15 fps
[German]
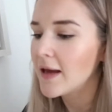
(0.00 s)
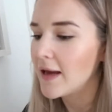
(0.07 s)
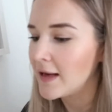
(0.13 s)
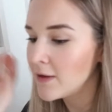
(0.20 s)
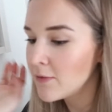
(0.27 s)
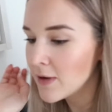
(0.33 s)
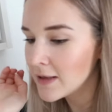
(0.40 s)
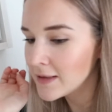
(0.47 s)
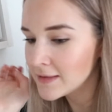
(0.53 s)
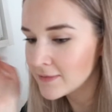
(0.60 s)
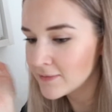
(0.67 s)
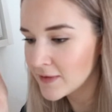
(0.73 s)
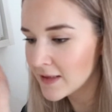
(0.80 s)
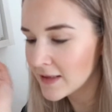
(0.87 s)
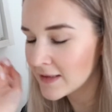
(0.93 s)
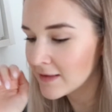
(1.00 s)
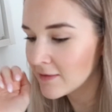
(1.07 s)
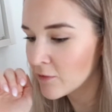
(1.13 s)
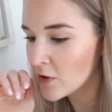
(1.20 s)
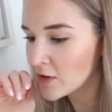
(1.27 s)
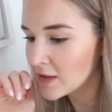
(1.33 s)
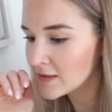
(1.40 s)
Anyways, wir
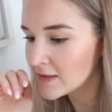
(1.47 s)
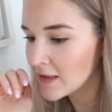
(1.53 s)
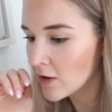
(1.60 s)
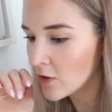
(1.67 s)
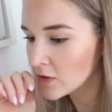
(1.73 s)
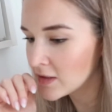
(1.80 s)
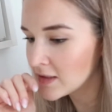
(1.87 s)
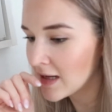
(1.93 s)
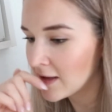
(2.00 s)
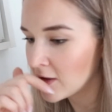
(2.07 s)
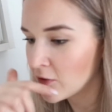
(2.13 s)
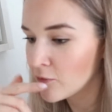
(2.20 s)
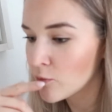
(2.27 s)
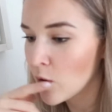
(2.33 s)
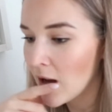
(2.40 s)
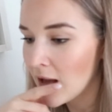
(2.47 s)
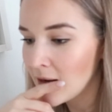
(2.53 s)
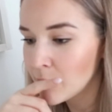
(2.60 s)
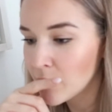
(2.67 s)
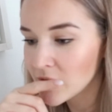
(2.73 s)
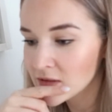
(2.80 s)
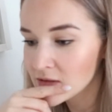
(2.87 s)
wollen jetzt hier auch nicht einen auf
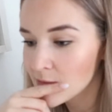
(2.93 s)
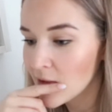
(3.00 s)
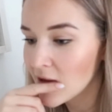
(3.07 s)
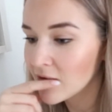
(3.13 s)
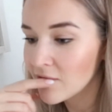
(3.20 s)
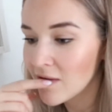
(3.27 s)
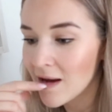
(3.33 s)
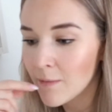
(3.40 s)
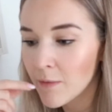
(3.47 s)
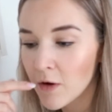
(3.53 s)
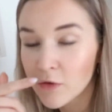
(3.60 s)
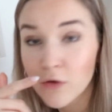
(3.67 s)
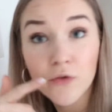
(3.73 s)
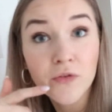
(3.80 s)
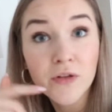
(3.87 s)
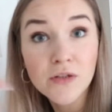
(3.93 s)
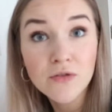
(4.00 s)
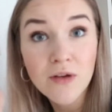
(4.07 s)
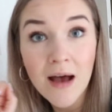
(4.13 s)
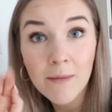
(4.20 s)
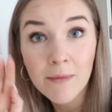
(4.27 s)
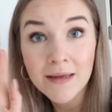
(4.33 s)
Moralapostel machen. Wir haben auch noch viel
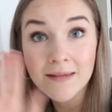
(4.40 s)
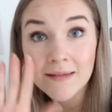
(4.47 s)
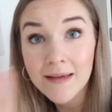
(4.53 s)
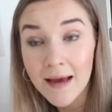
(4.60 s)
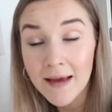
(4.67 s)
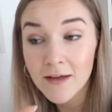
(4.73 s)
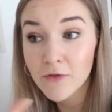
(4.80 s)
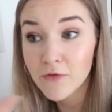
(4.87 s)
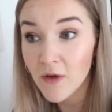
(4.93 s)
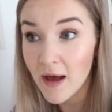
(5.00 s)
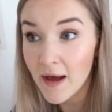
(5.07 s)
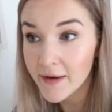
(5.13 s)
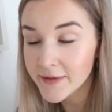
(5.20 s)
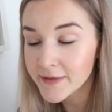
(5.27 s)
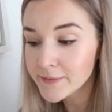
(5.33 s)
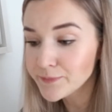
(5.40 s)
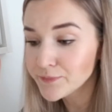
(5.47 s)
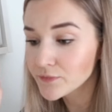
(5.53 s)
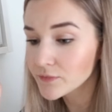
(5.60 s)
zu arbeiten, keine Frage.